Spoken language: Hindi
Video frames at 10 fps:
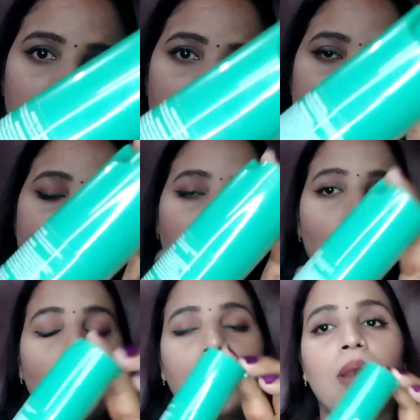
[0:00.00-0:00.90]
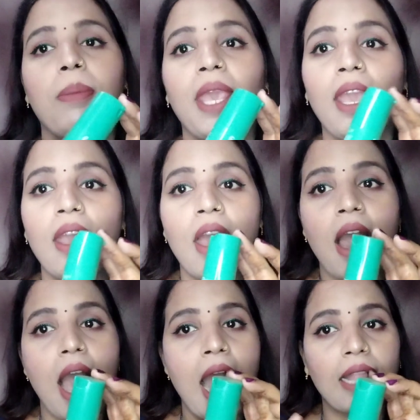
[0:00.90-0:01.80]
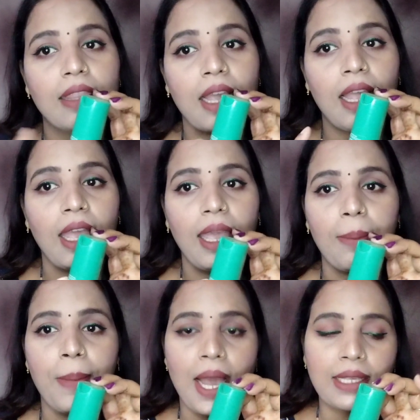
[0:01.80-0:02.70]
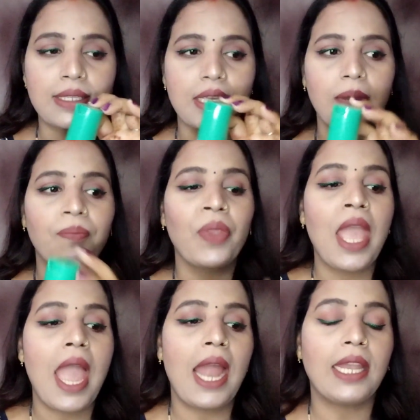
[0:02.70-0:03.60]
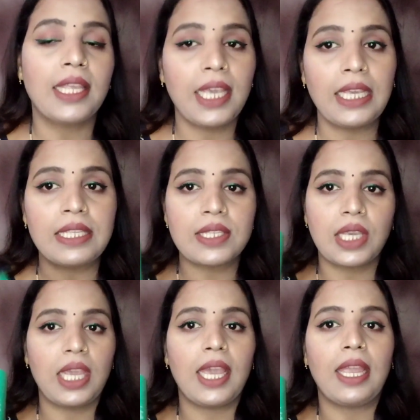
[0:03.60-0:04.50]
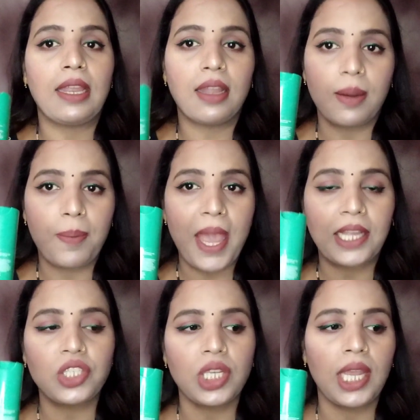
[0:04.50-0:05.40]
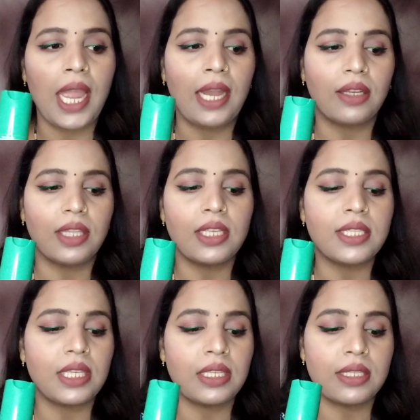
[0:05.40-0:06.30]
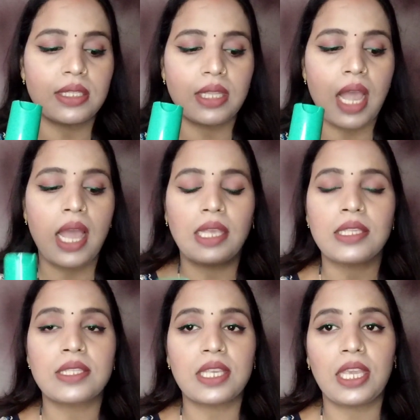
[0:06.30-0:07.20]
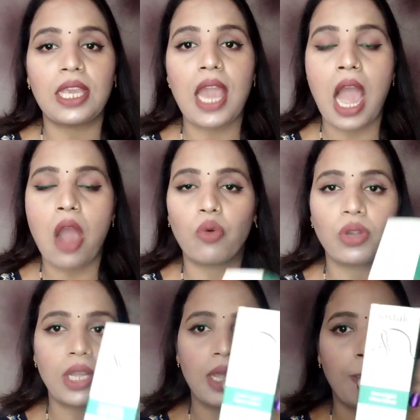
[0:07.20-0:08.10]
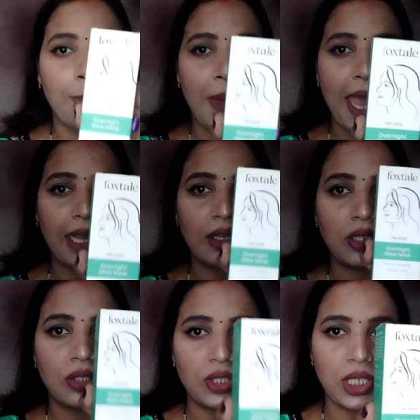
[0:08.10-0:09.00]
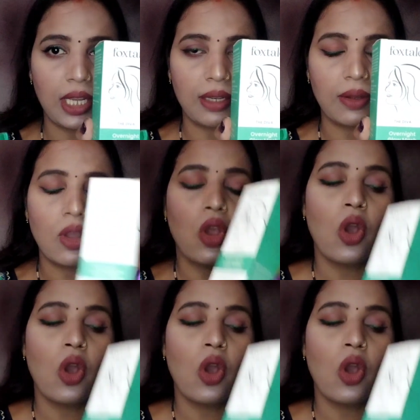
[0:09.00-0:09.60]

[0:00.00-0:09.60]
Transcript: ग्रीन सी बॉटल में आता है मास्क एंड ये इसकी है इनर पैकेजिंग एंड दिस इज़ द इसकी आउटर पैकेजिंग